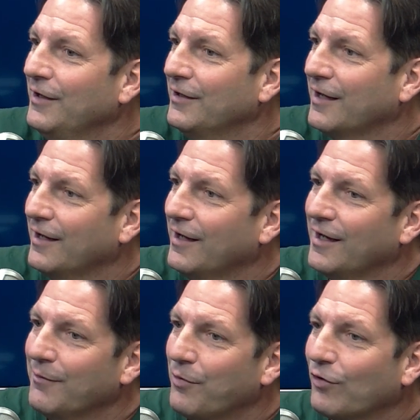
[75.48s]

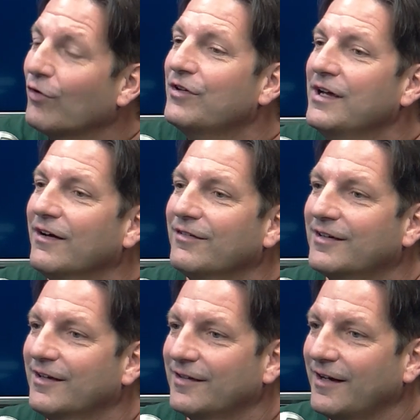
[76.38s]
eh, por los días
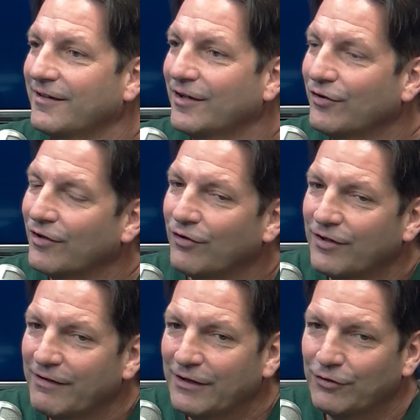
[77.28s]
que están haciéndose los
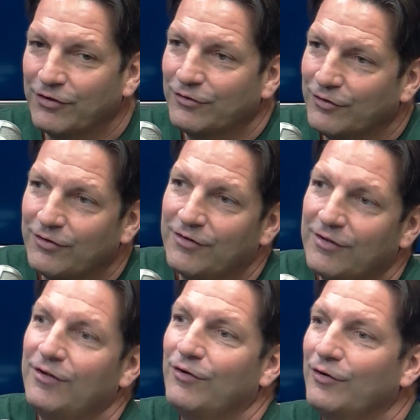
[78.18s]
eventos, entonces
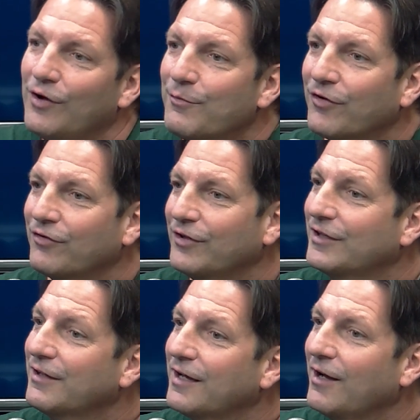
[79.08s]
lo, hemos
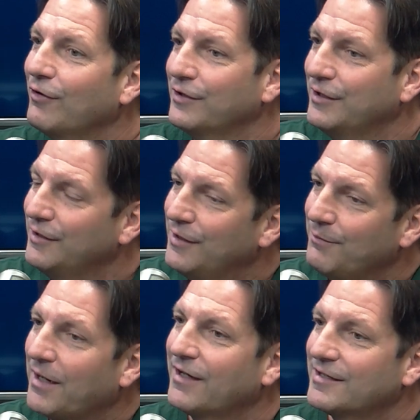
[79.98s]
intentado y,
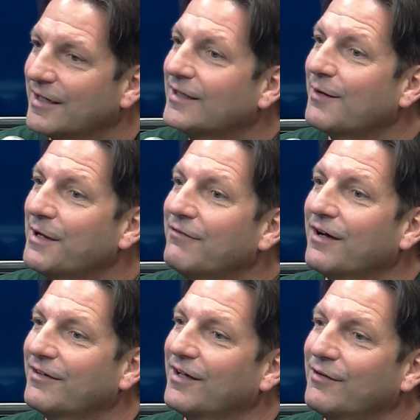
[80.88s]
parece que también va
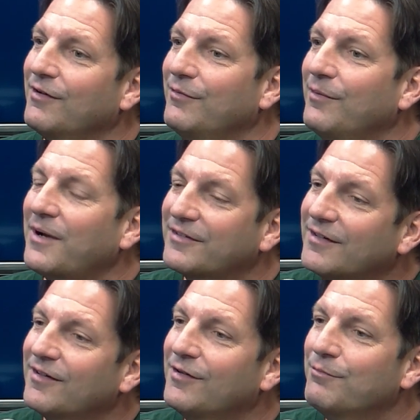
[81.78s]
a ser eh,
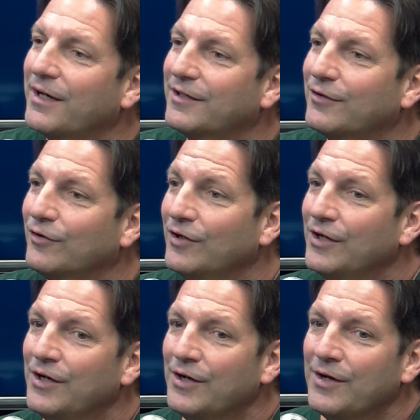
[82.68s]
bastante simpático
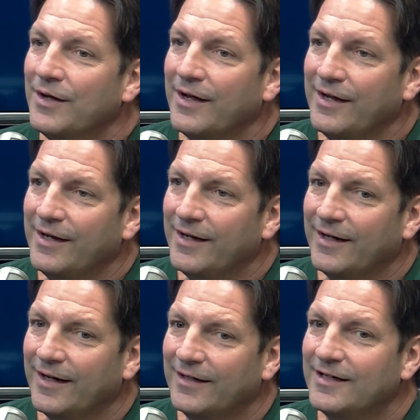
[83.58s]

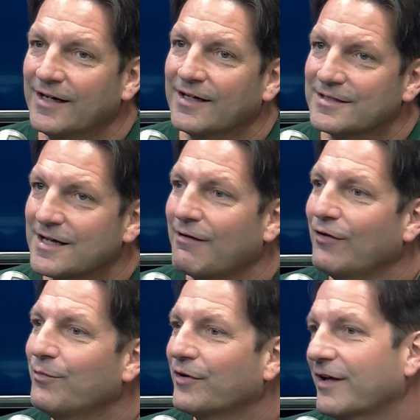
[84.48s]
eh, el día
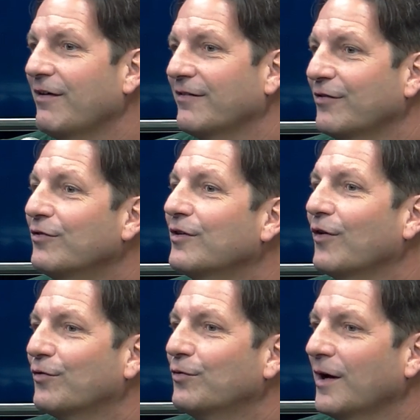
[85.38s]
sábado porque va a ser un
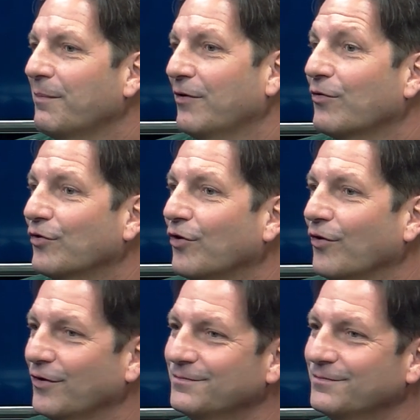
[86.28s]
clausura, pero con todo.